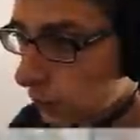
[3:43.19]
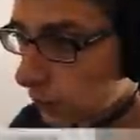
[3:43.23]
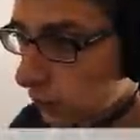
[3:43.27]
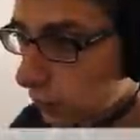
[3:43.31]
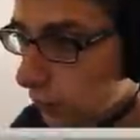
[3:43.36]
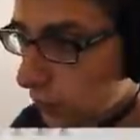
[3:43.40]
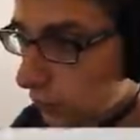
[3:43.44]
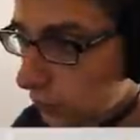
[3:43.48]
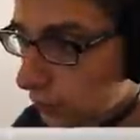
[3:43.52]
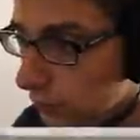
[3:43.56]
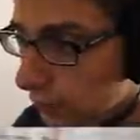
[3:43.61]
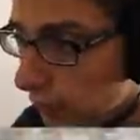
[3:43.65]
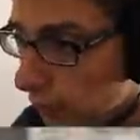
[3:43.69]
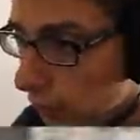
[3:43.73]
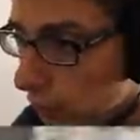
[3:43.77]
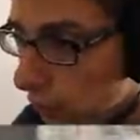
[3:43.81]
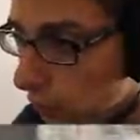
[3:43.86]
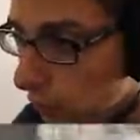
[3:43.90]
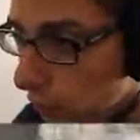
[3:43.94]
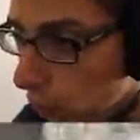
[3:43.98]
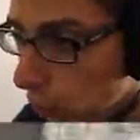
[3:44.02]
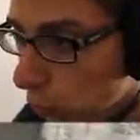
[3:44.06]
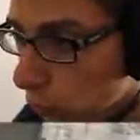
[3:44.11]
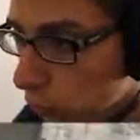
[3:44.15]
uh, eh, tre
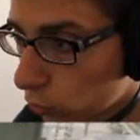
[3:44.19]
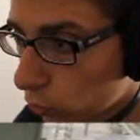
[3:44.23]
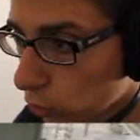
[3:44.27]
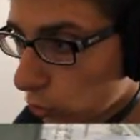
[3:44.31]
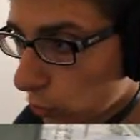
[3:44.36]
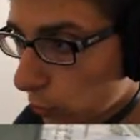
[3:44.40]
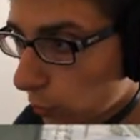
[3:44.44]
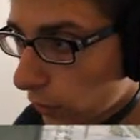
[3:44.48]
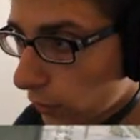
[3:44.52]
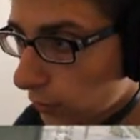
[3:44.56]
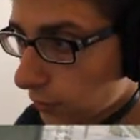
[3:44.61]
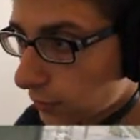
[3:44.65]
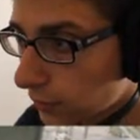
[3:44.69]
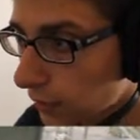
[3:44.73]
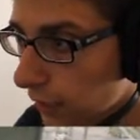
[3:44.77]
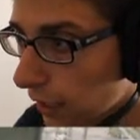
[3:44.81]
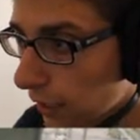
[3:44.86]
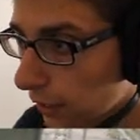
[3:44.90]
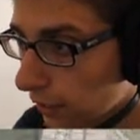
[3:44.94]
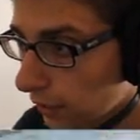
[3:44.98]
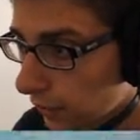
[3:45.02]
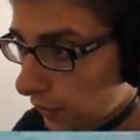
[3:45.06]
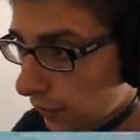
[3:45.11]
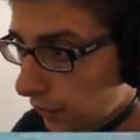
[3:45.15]
non molto dopo
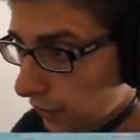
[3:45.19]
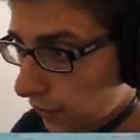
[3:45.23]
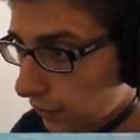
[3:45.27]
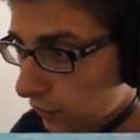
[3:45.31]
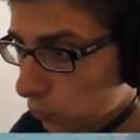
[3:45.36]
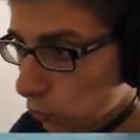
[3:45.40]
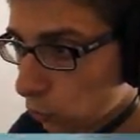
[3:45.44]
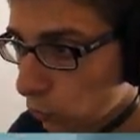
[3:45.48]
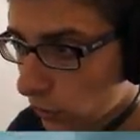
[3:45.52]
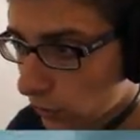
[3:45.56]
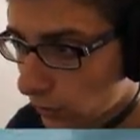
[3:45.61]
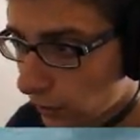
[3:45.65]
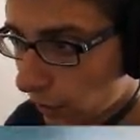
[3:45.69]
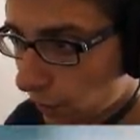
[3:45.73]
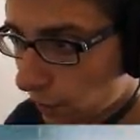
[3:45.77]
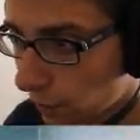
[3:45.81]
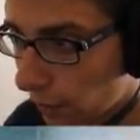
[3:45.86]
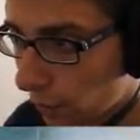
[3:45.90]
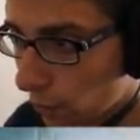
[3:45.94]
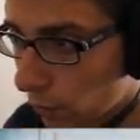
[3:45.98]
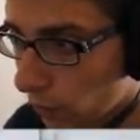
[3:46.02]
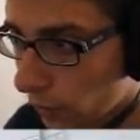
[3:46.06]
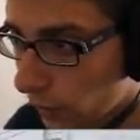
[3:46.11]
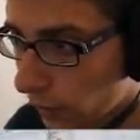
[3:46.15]
l'estate e tutti
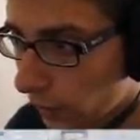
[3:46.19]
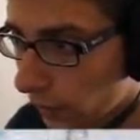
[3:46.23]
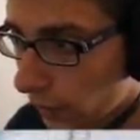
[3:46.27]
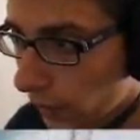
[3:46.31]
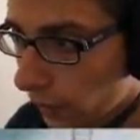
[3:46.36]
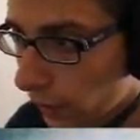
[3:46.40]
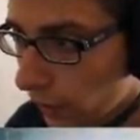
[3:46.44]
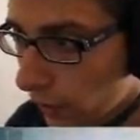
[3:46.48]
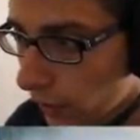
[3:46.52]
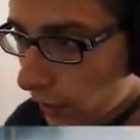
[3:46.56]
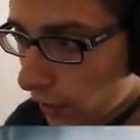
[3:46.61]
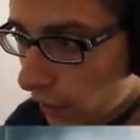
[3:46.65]
sappiamo che